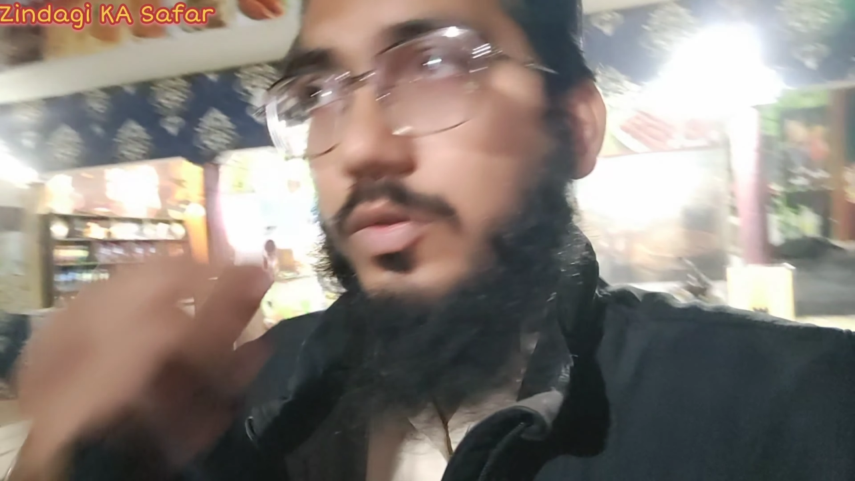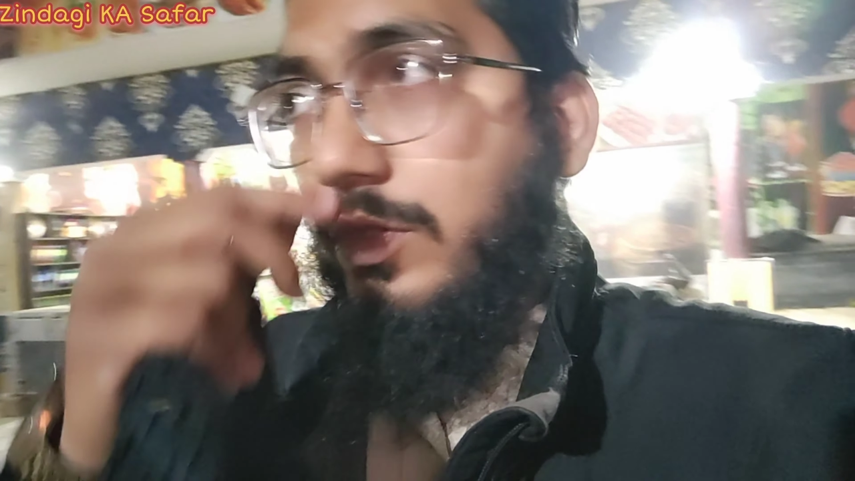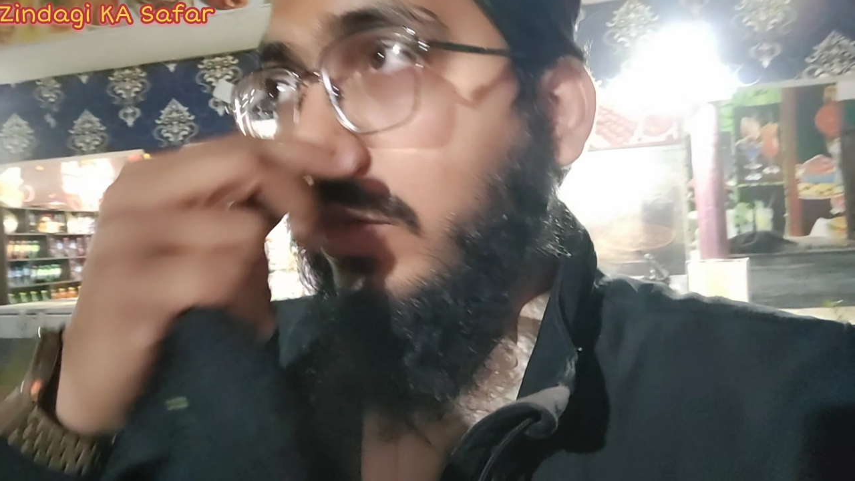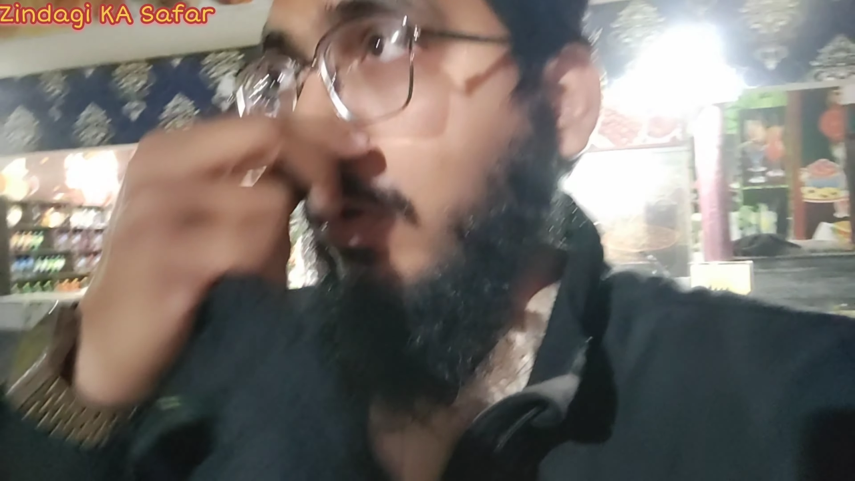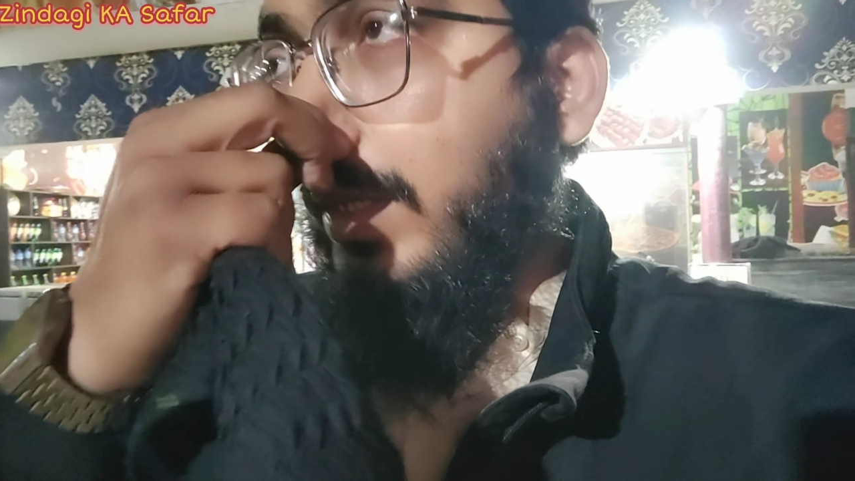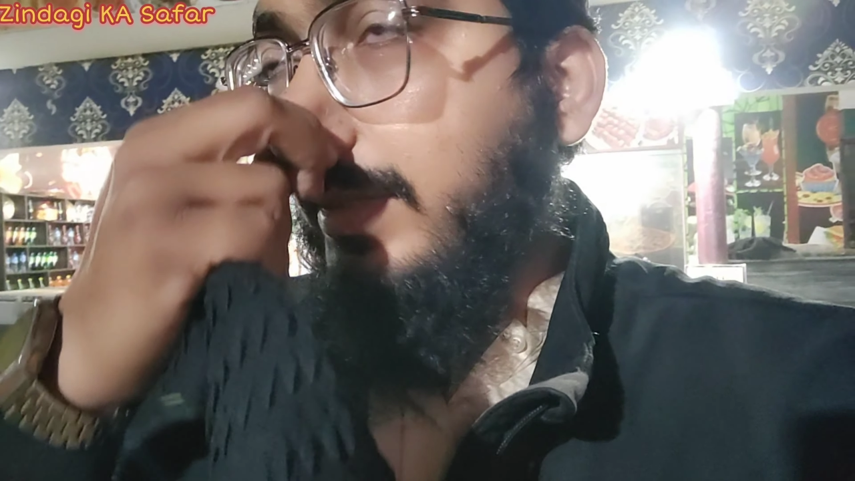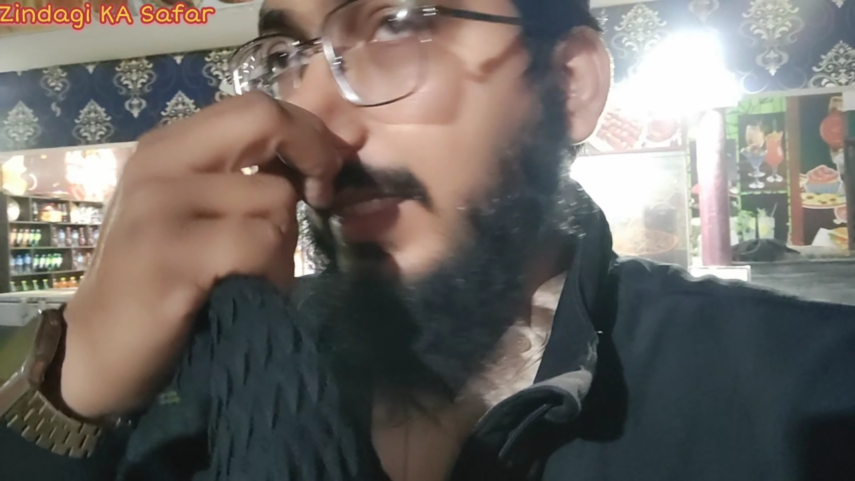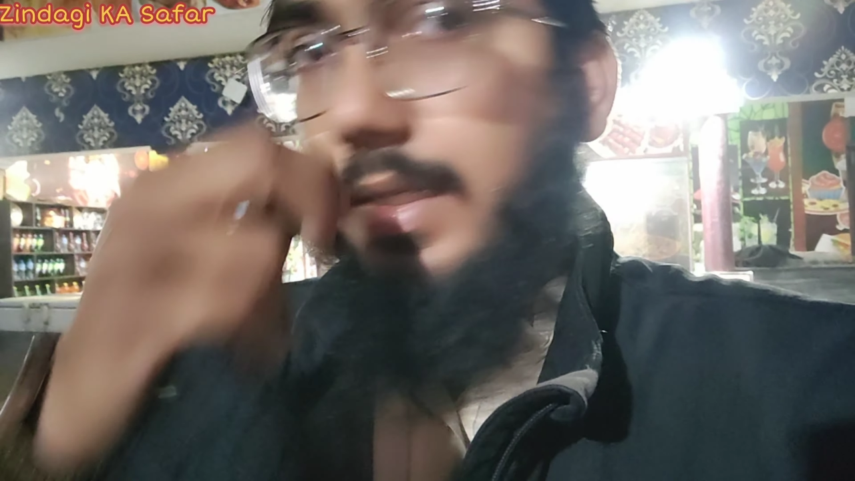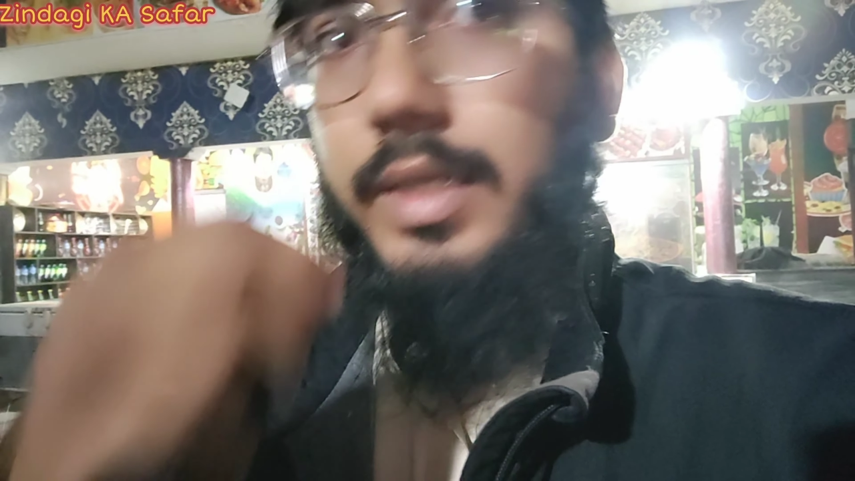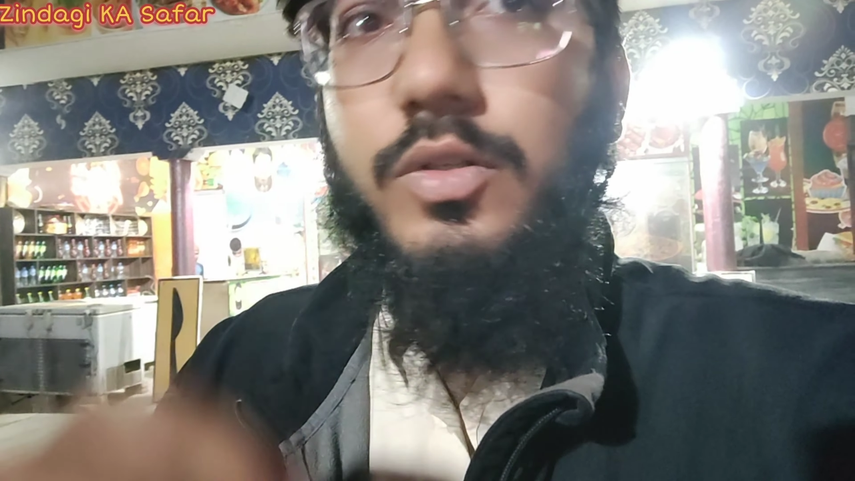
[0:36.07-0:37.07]
उससे थोड़ा
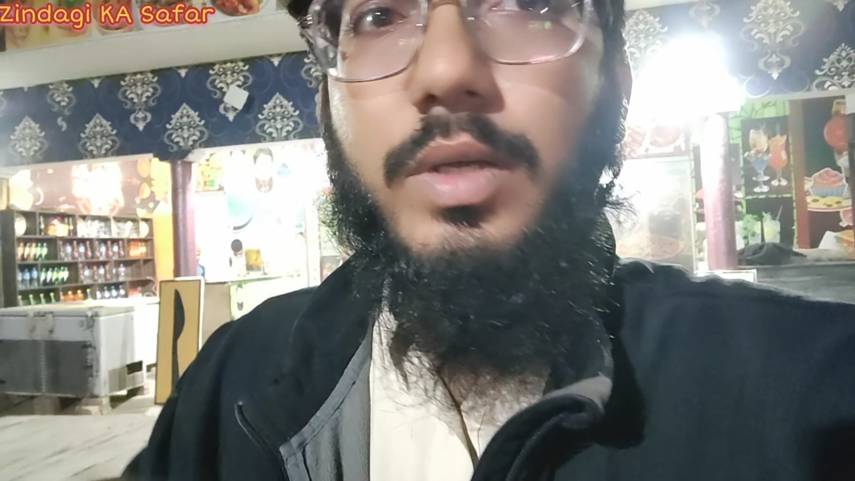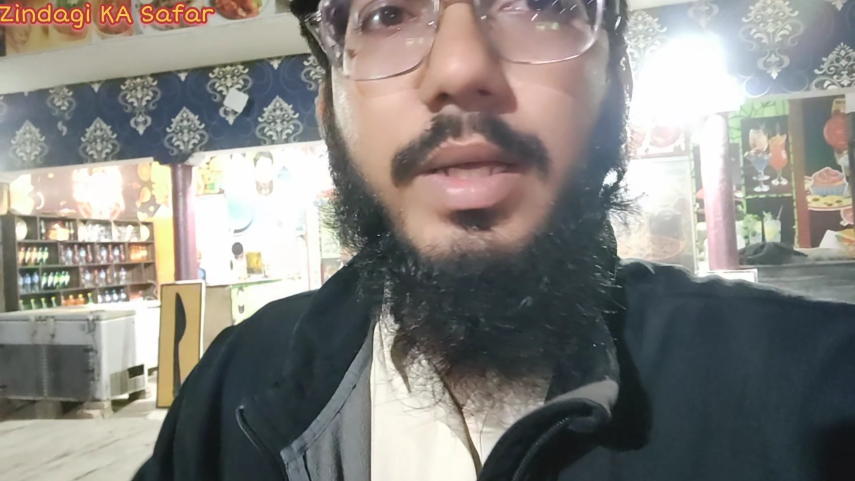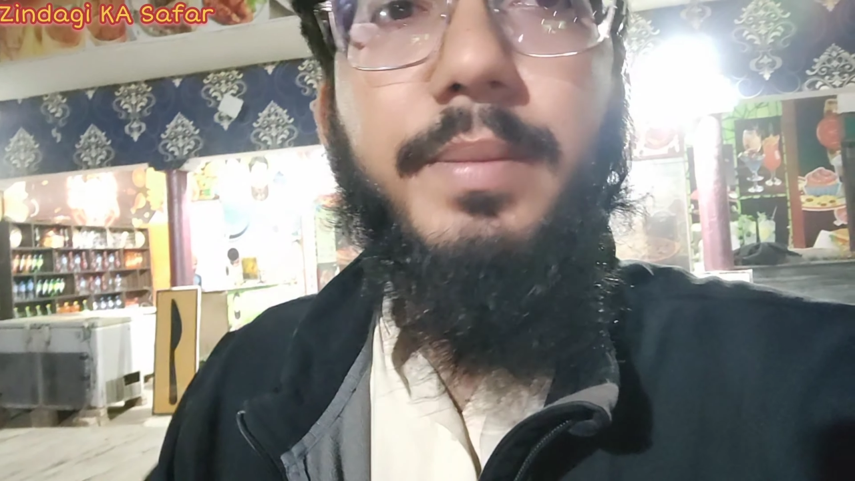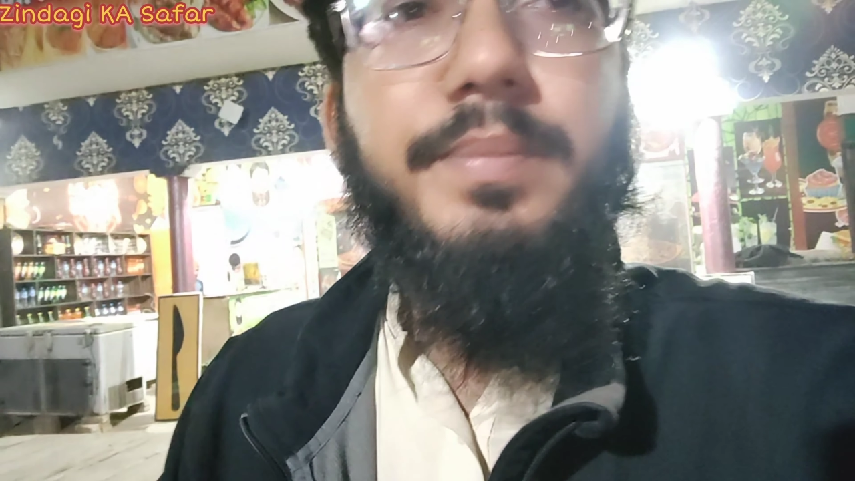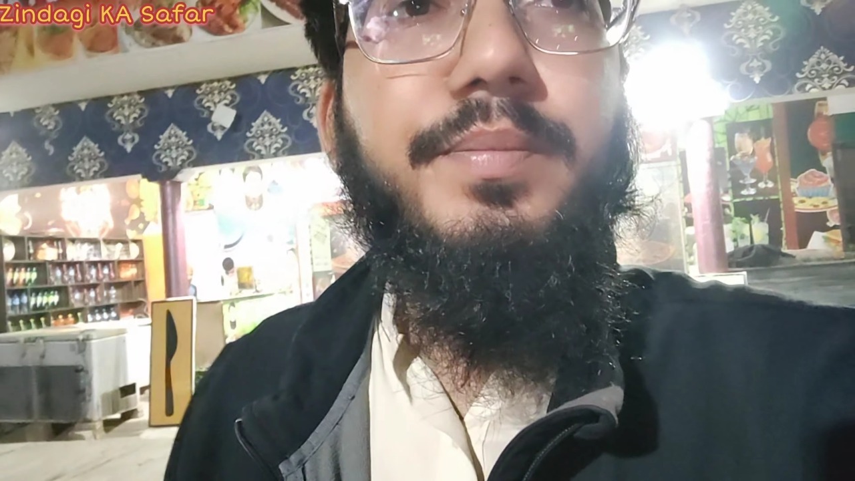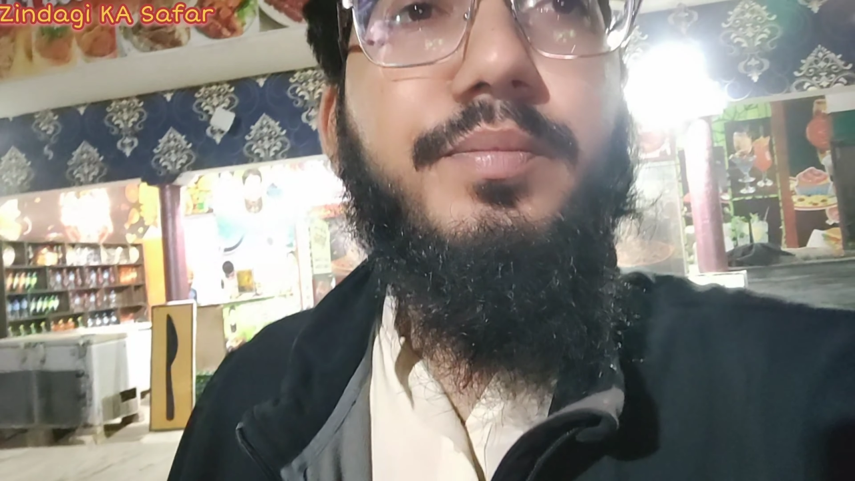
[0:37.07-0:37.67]
सा आगे जो है